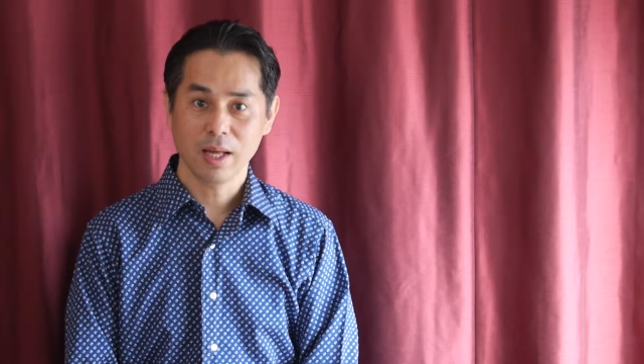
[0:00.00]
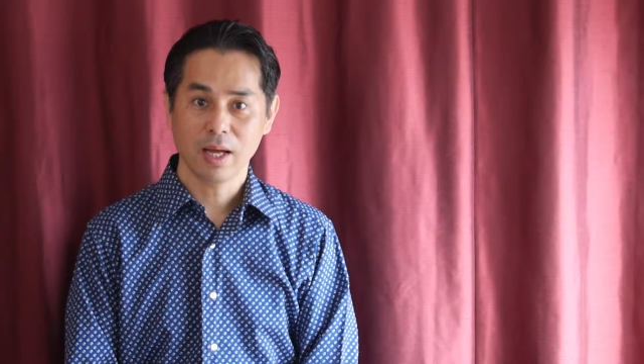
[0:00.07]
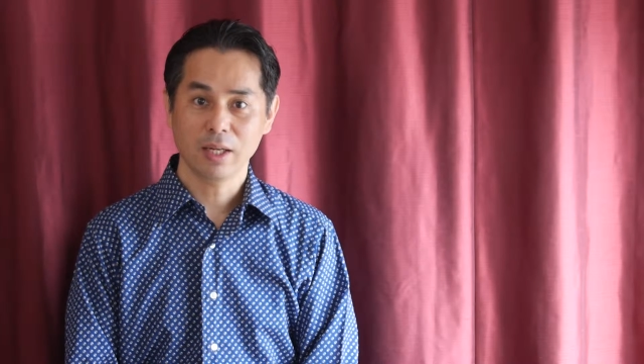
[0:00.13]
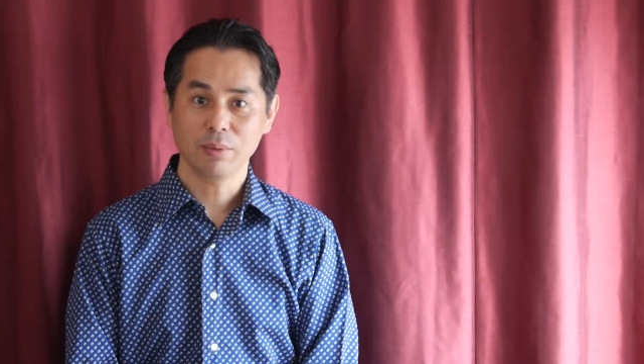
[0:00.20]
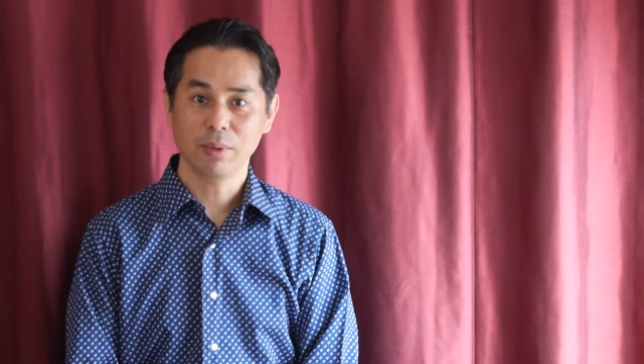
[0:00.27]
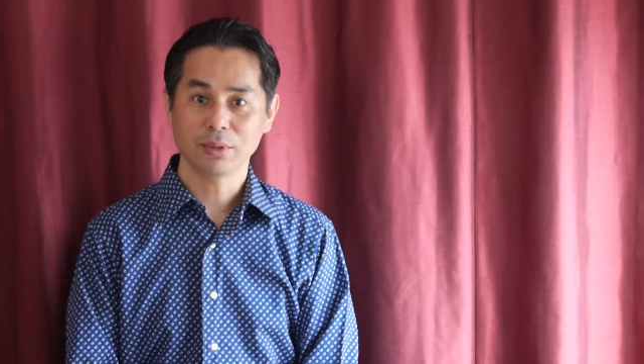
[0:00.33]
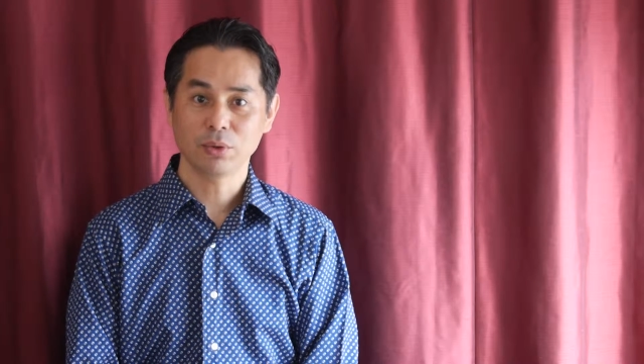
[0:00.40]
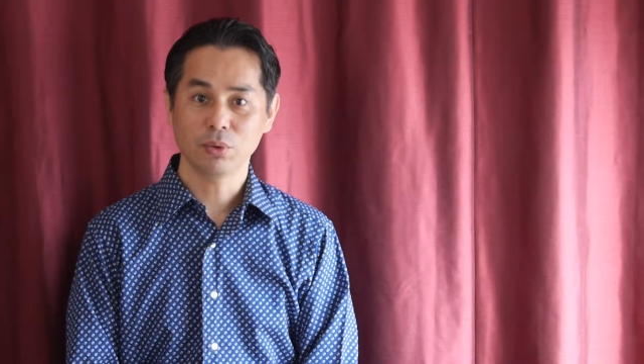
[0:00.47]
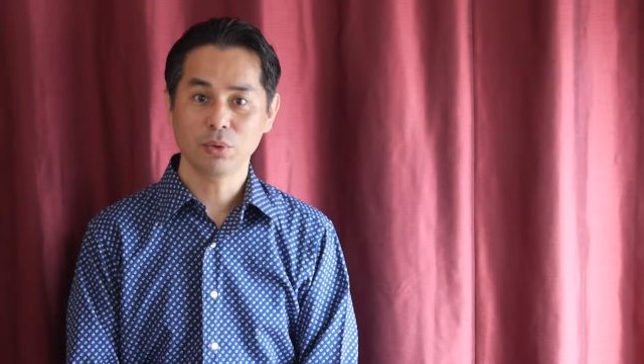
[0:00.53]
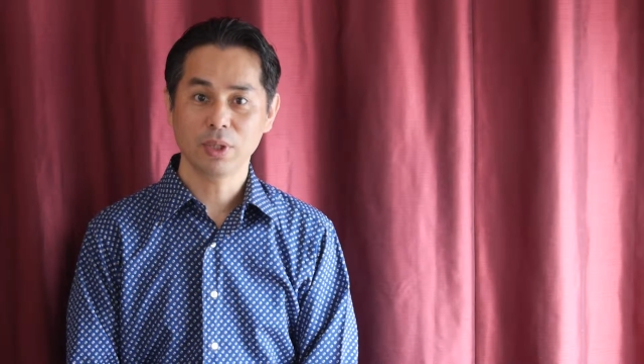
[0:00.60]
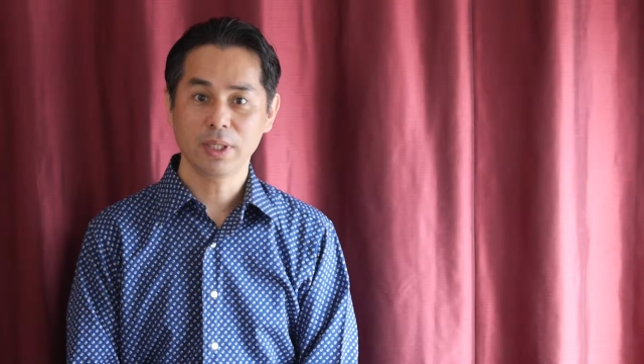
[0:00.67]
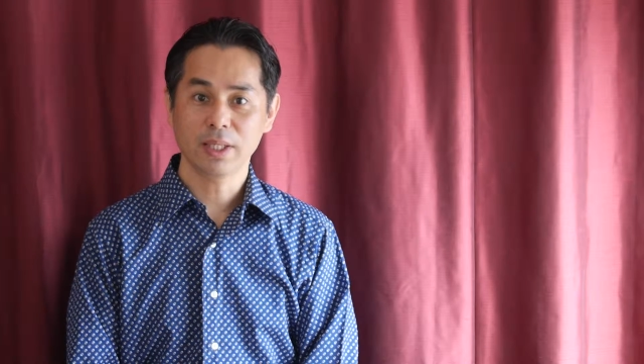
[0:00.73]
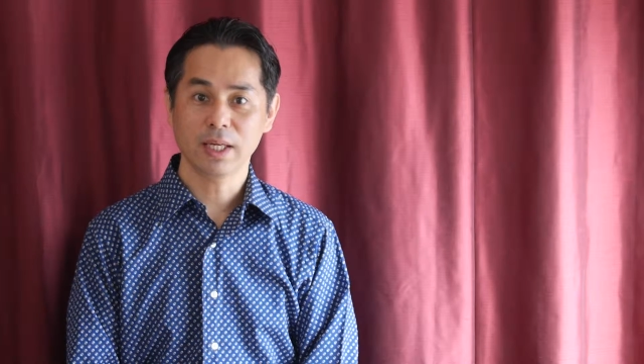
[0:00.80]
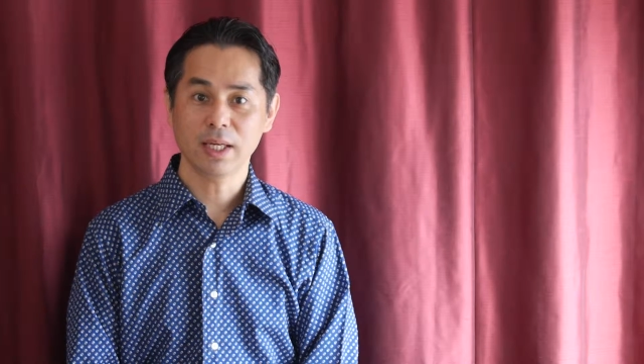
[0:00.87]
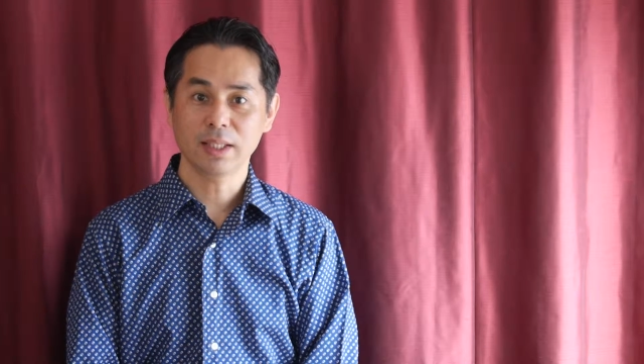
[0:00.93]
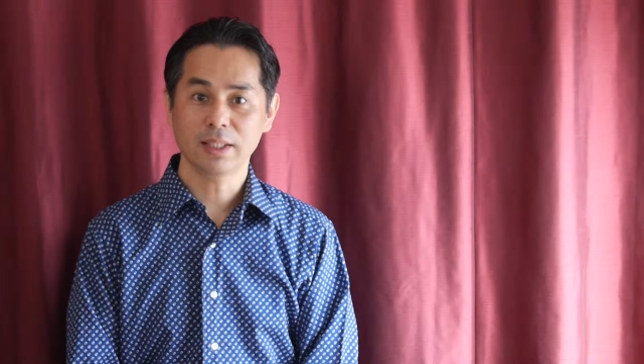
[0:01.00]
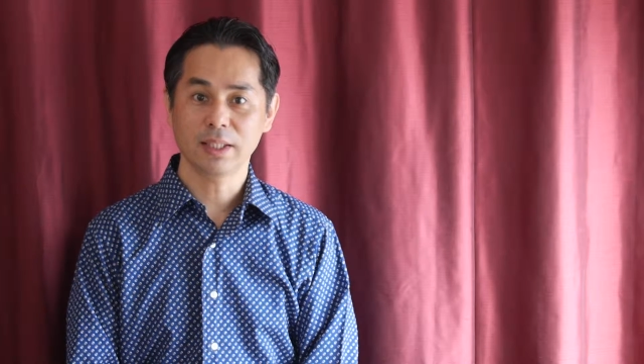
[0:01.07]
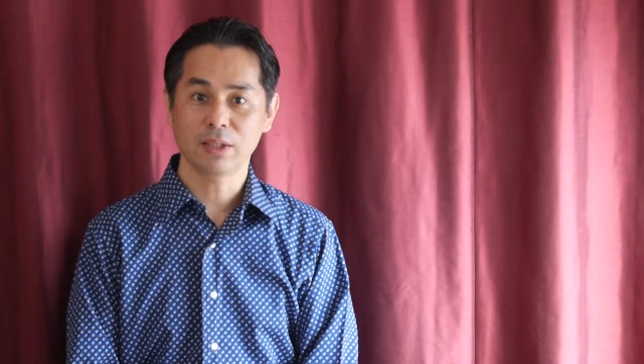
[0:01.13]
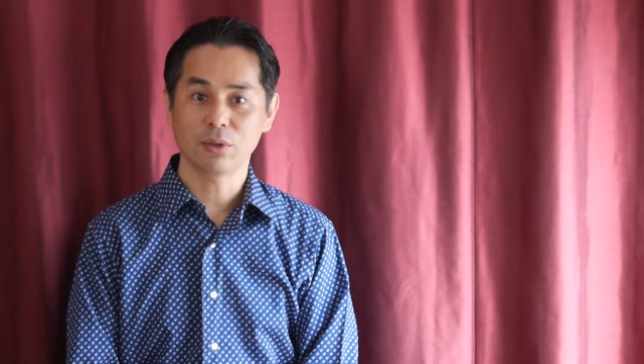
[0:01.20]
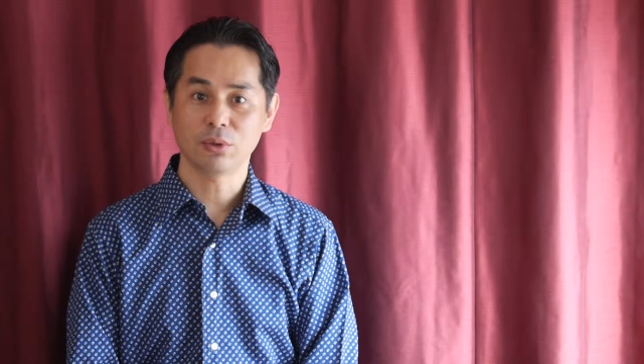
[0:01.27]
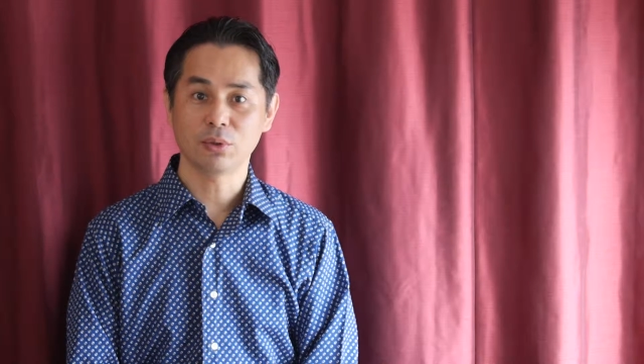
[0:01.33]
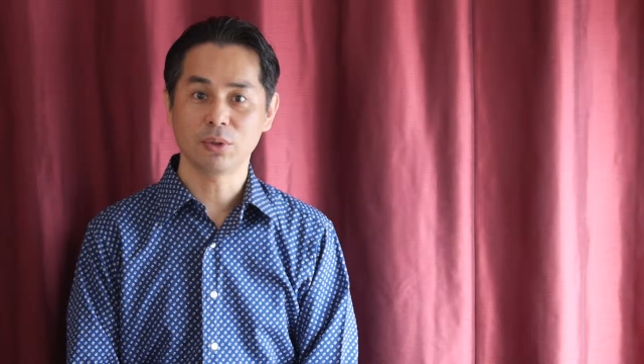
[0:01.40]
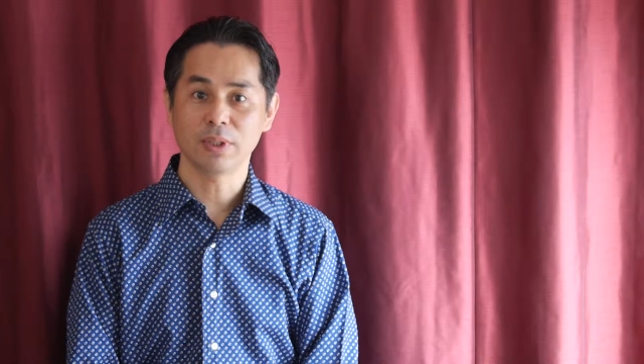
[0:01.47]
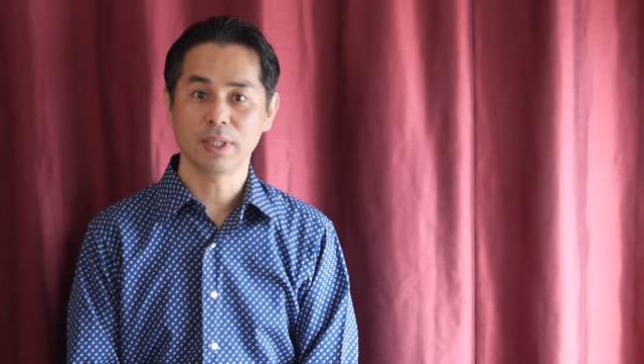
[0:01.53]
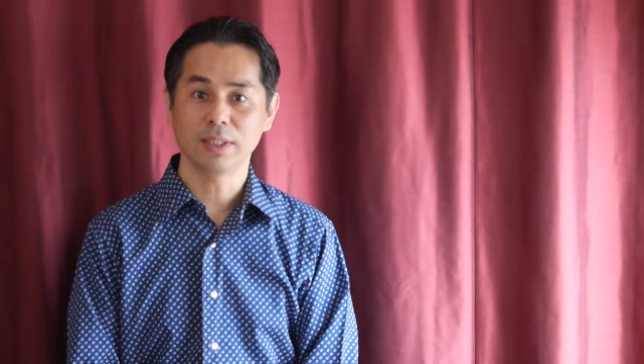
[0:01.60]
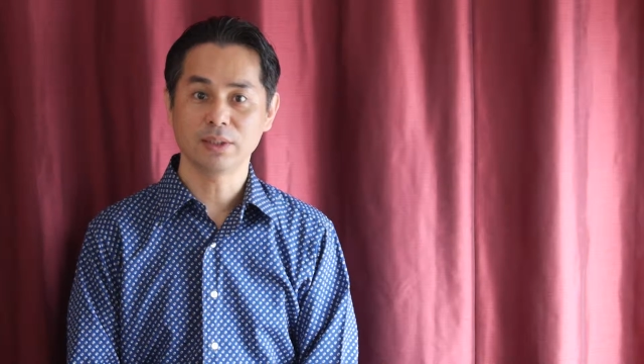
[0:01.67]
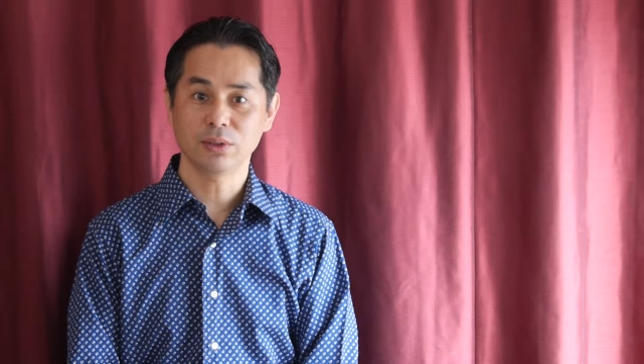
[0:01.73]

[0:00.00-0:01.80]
あるいはそうなりかかっていることに対